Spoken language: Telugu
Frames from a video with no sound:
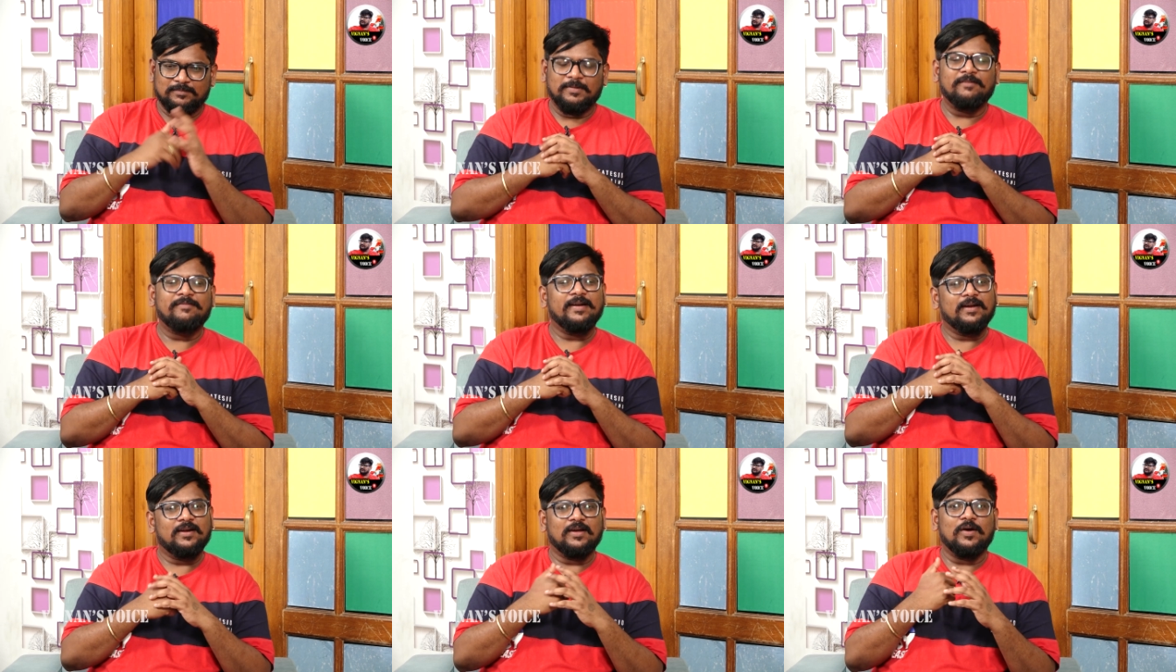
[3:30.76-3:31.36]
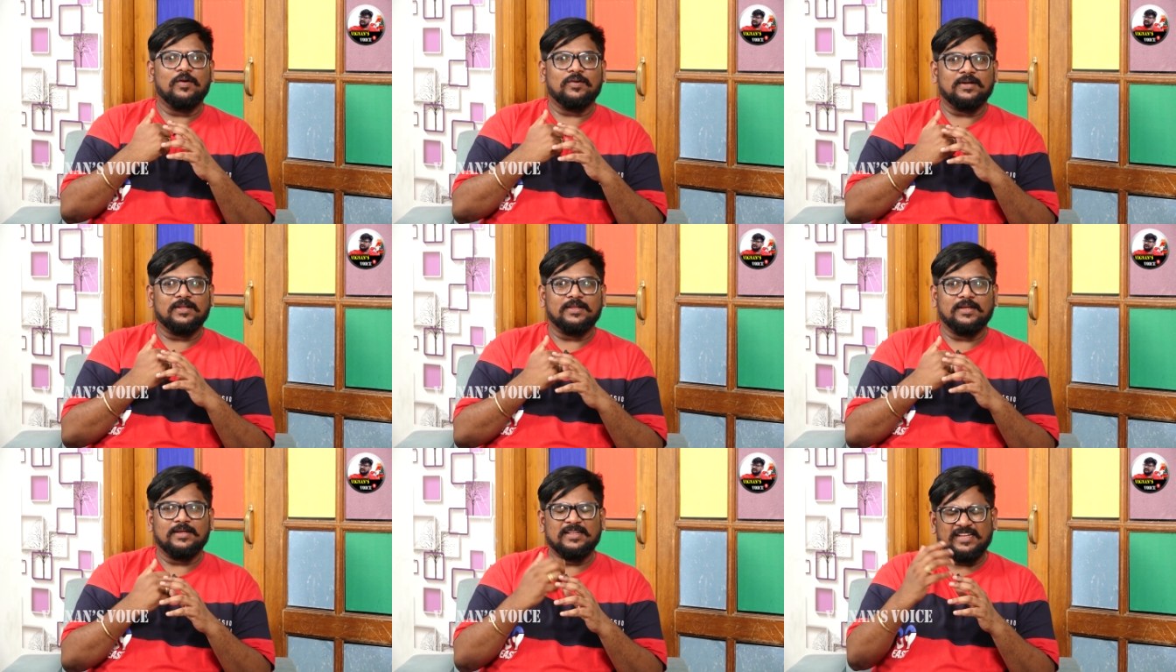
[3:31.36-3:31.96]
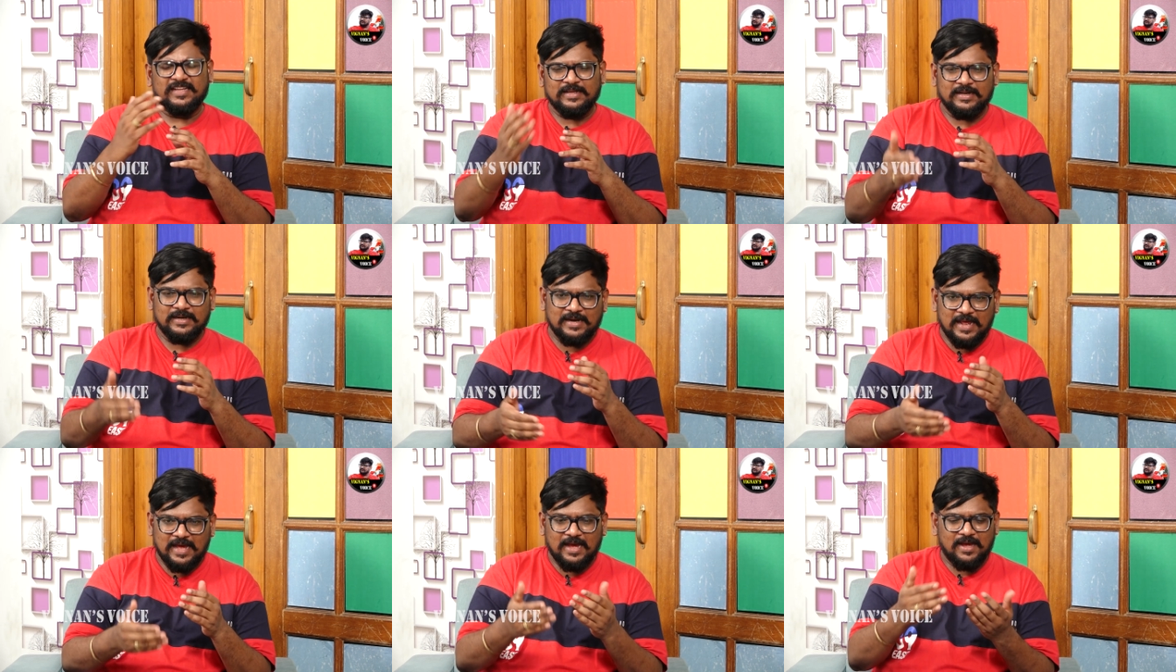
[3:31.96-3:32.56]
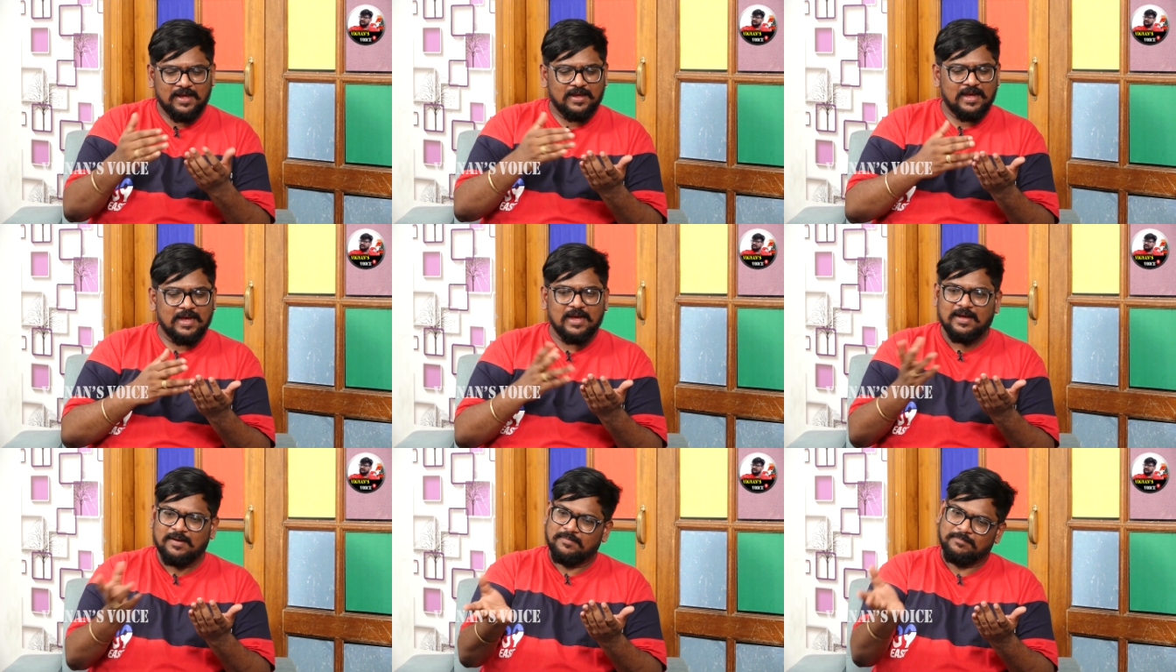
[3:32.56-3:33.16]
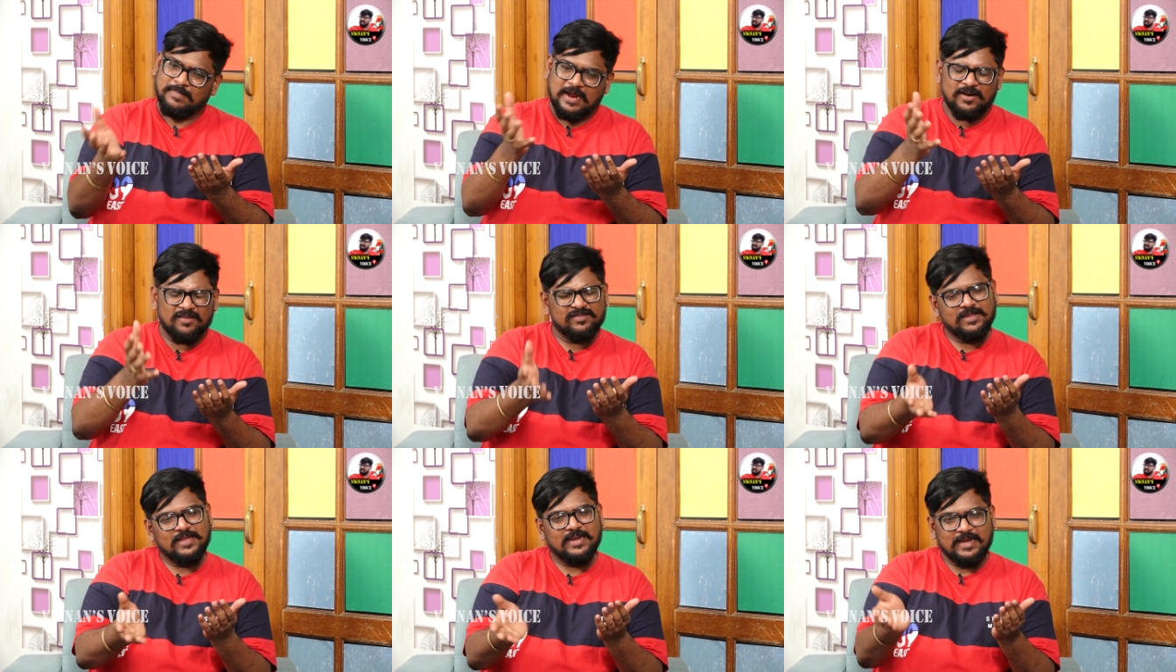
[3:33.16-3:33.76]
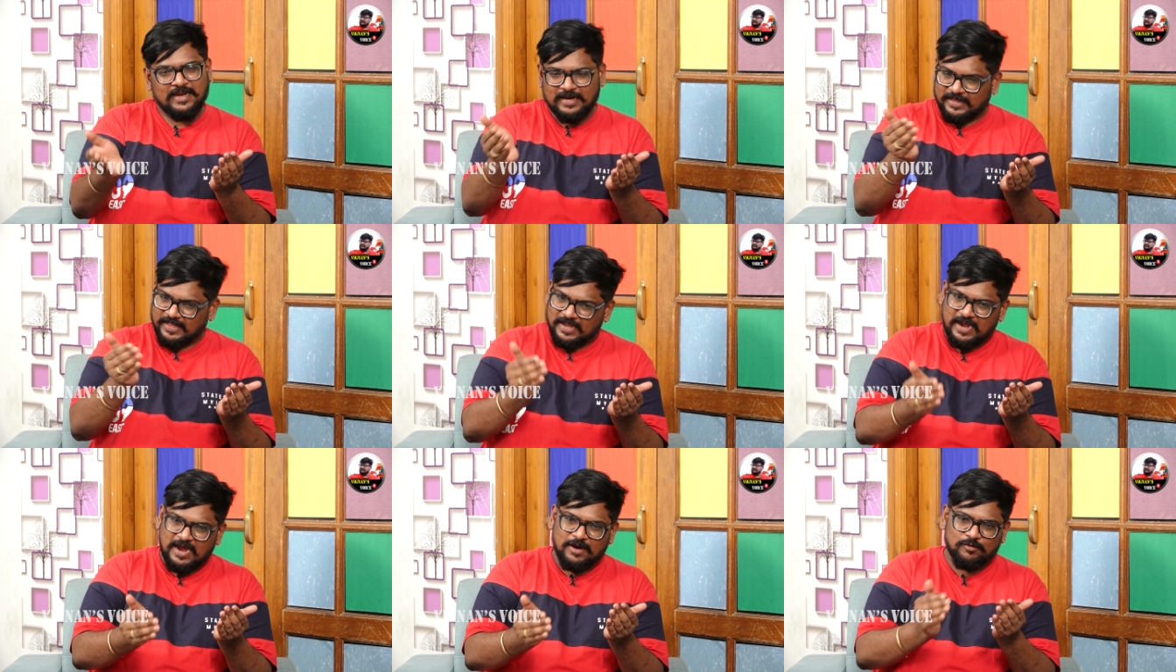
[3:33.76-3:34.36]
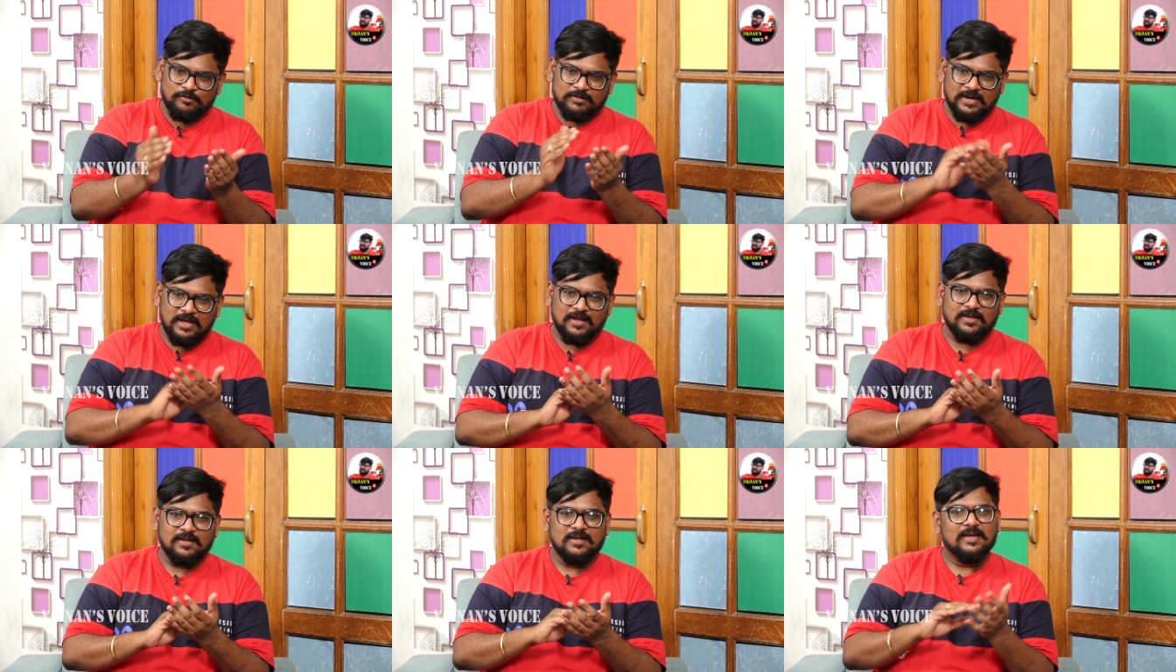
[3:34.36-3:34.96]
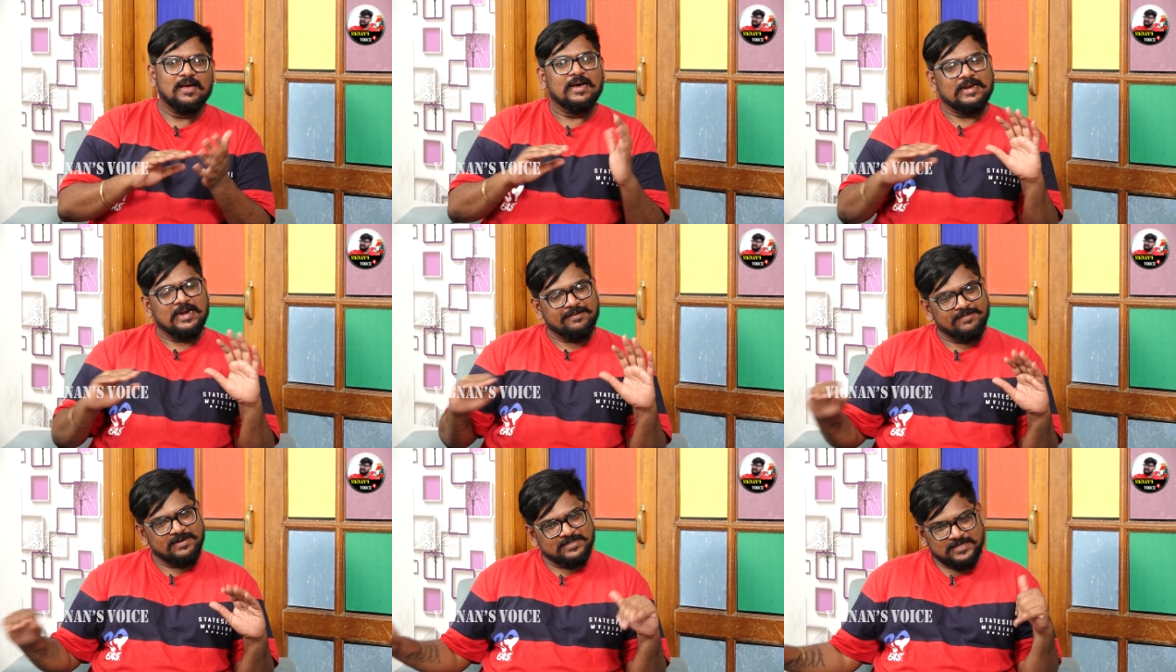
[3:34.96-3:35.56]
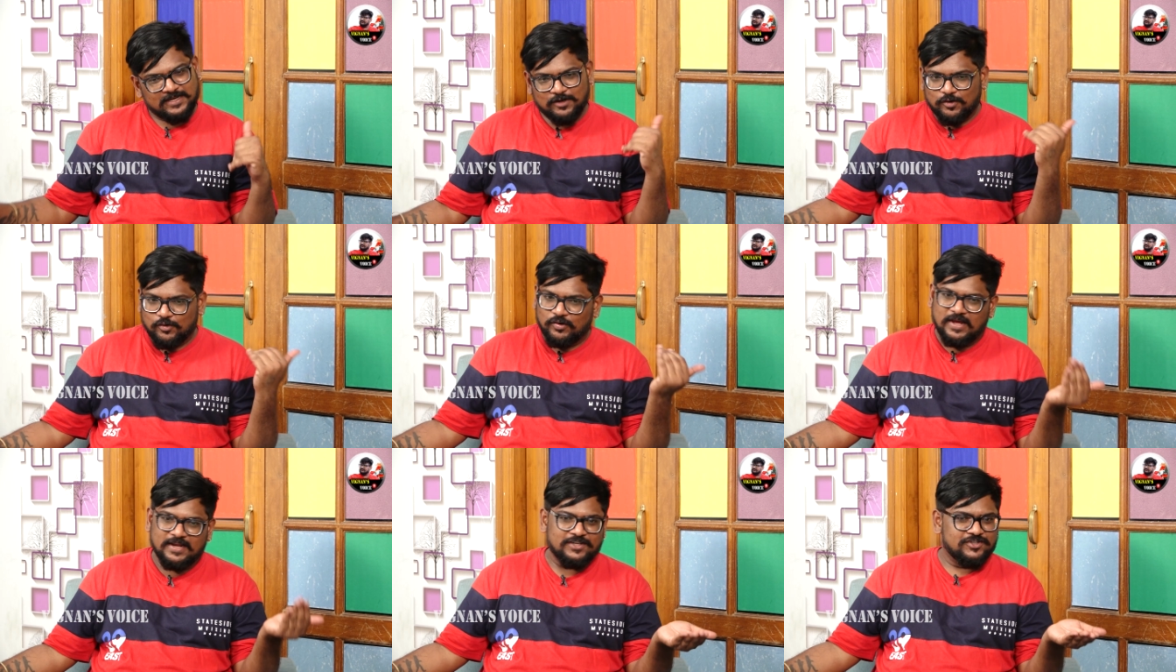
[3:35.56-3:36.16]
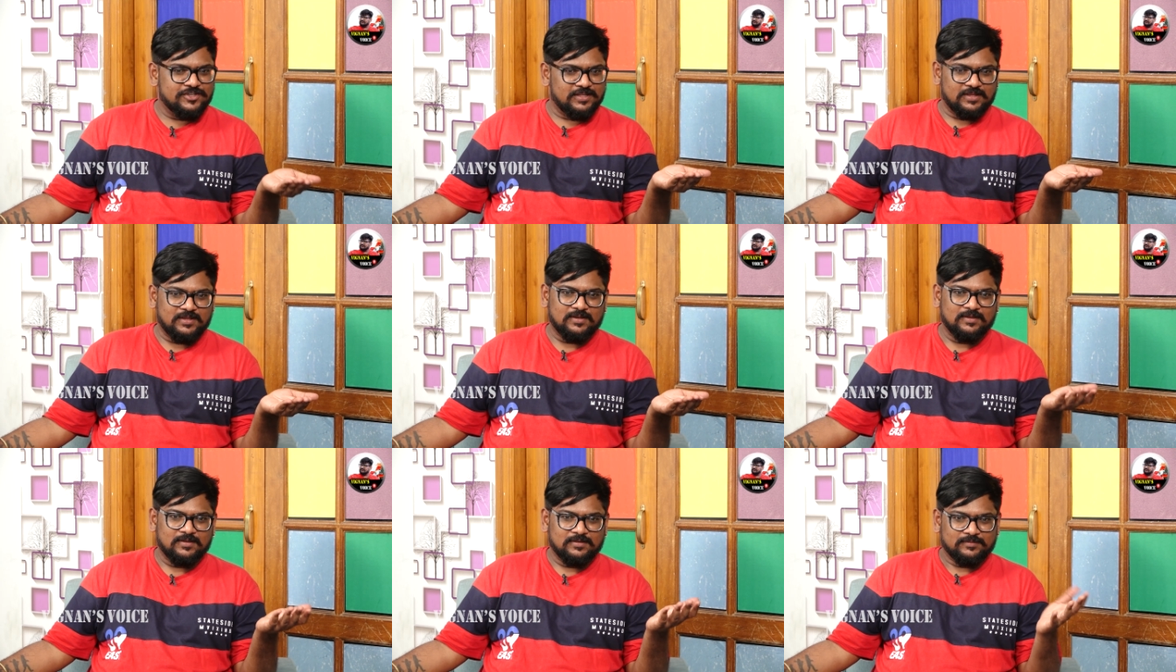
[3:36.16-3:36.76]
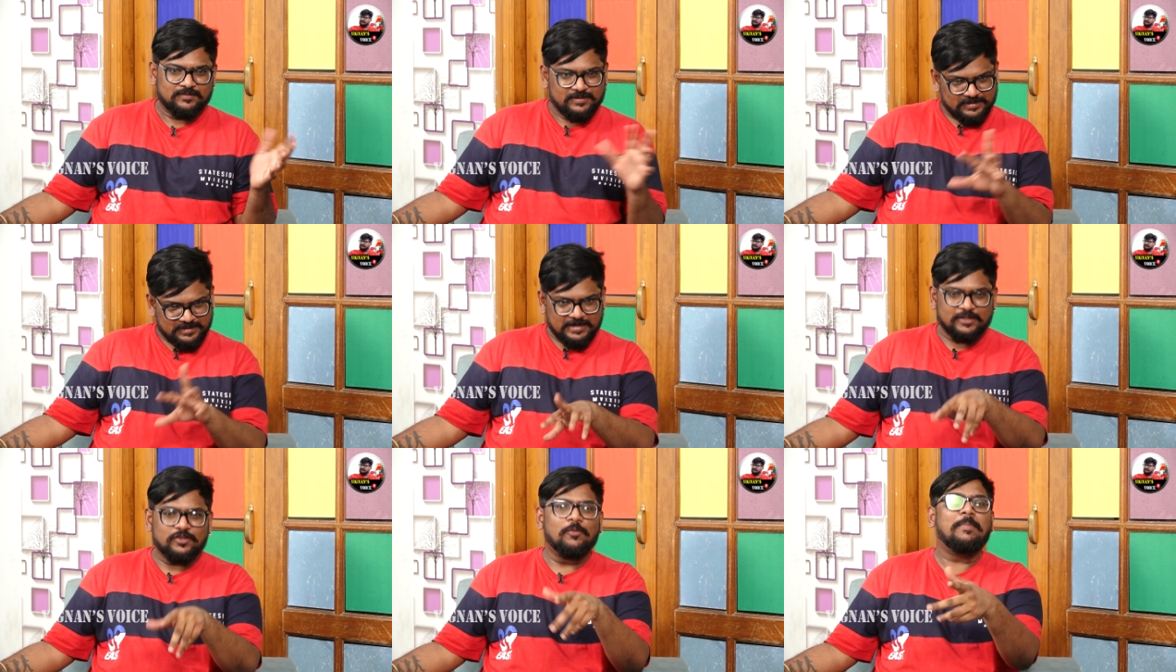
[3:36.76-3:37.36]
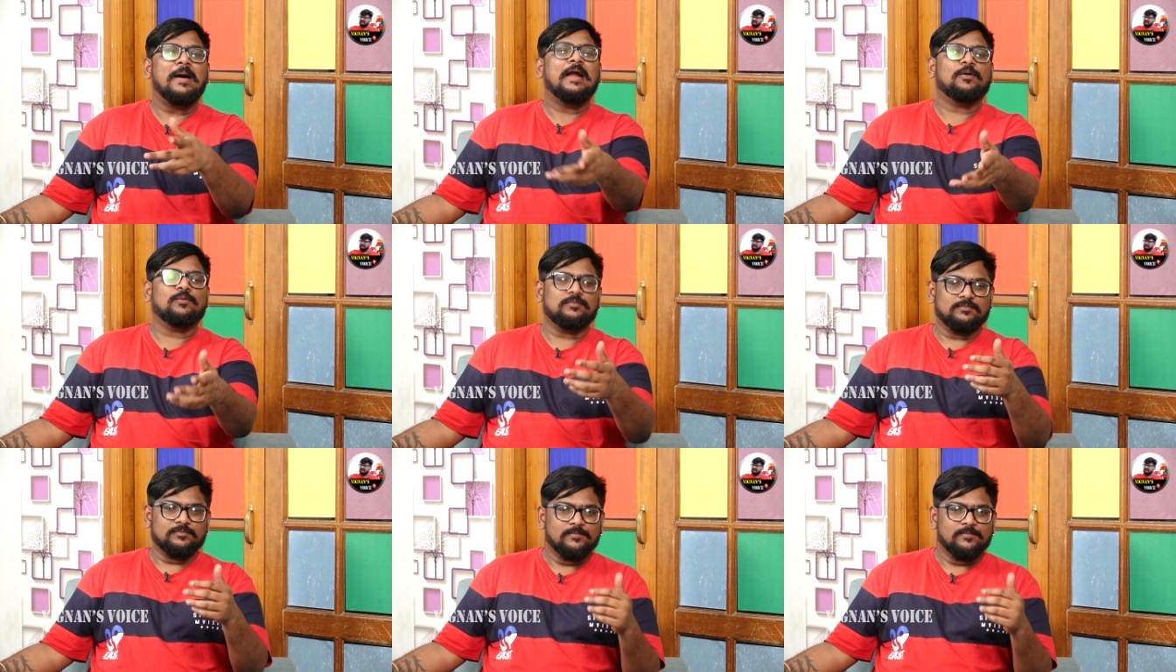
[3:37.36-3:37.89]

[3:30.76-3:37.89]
పర్ఫెక్ట్గా ఉంటుంది ఇలా ఆ మ్యాన్ ఆఫ్ ది ఇయర్ ఈయనకే కాకుండా రణ్వీర్ సింగ్ కూడా ఇచ్చింది ఈయనతో పాటు